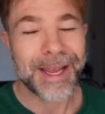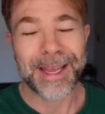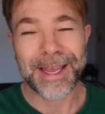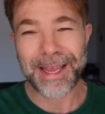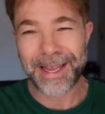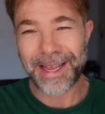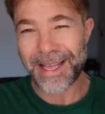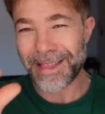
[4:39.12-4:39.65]

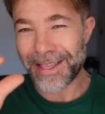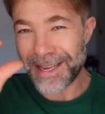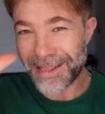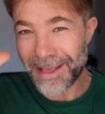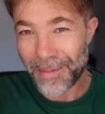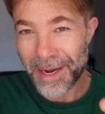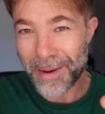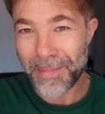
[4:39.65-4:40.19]
eh, que entran
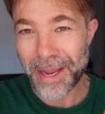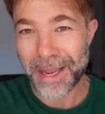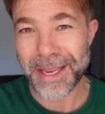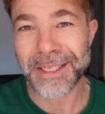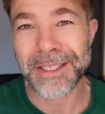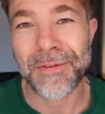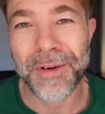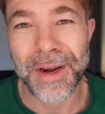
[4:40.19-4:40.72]
también en
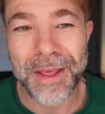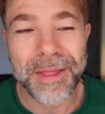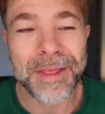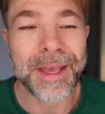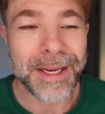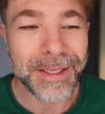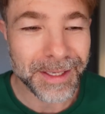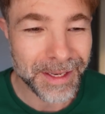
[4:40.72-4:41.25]
pequeñas
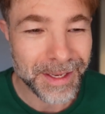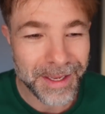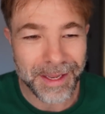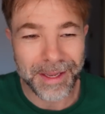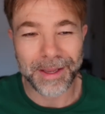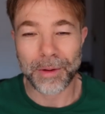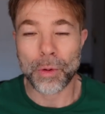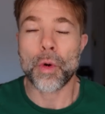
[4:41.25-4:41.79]
diferencias,
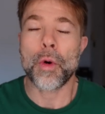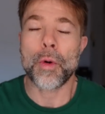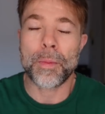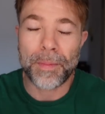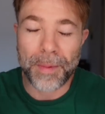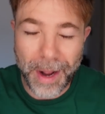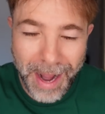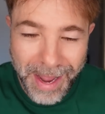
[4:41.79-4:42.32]
y eh,
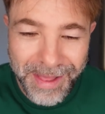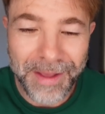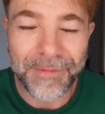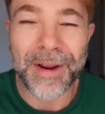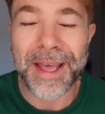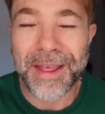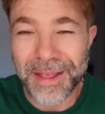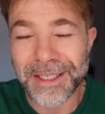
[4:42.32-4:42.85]
hay
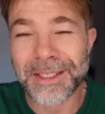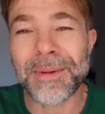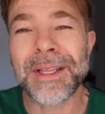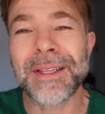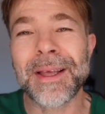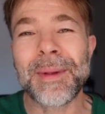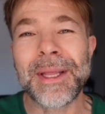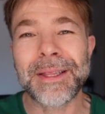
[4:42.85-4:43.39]
diferencias,
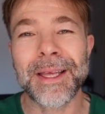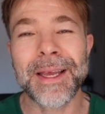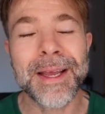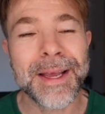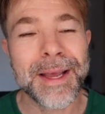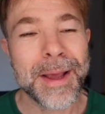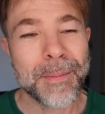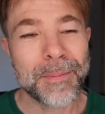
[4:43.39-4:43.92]
evidentemente,
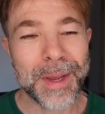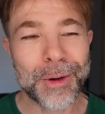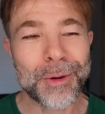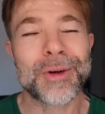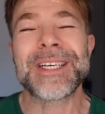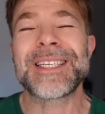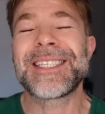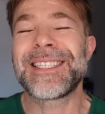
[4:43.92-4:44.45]

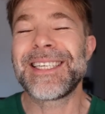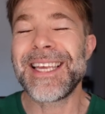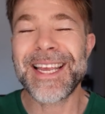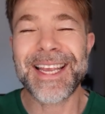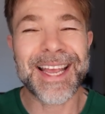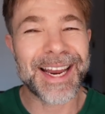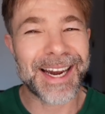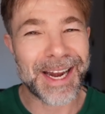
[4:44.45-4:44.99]
pero
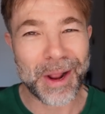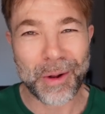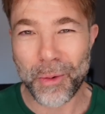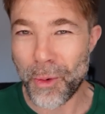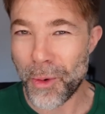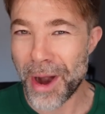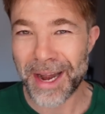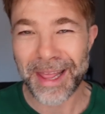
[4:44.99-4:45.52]
sí que
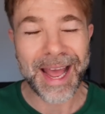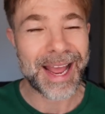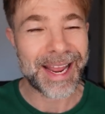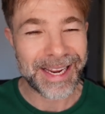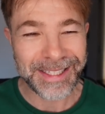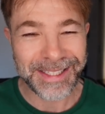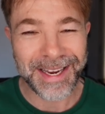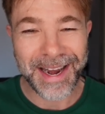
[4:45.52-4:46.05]
recuerda,
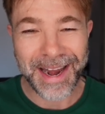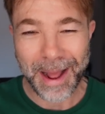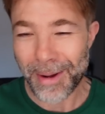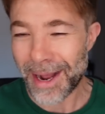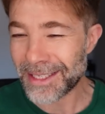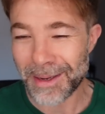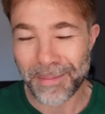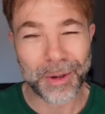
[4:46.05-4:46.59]
es la
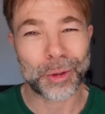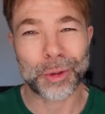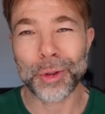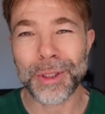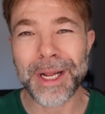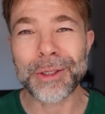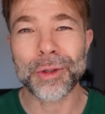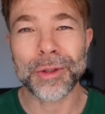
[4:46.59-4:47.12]
base, pero
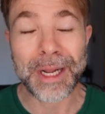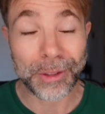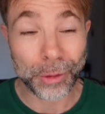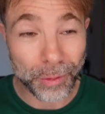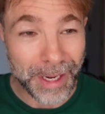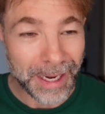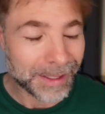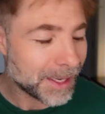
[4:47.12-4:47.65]
total, total,
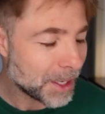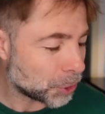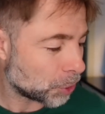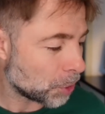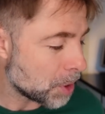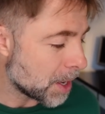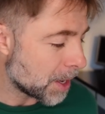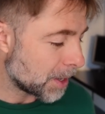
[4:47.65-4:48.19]
total. De
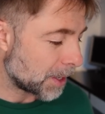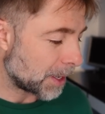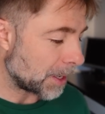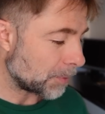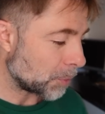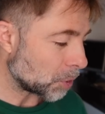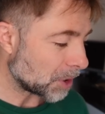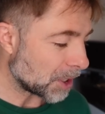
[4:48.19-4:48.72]
hecho,
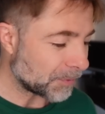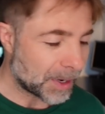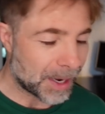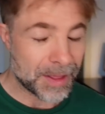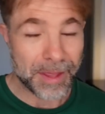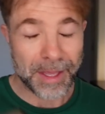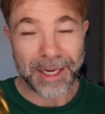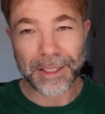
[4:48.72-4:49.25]
eh, yo estas
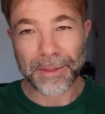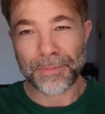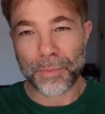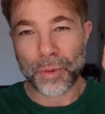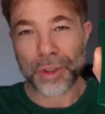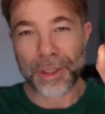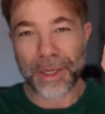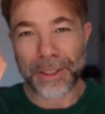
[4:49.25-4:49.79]
fragancias,
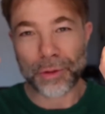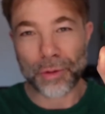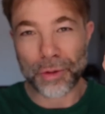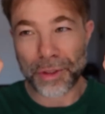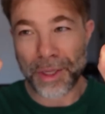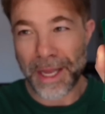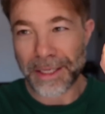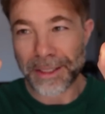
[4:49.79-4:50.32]
pues
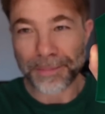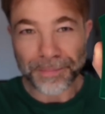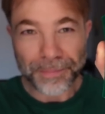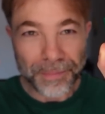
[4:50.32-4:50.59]
estos días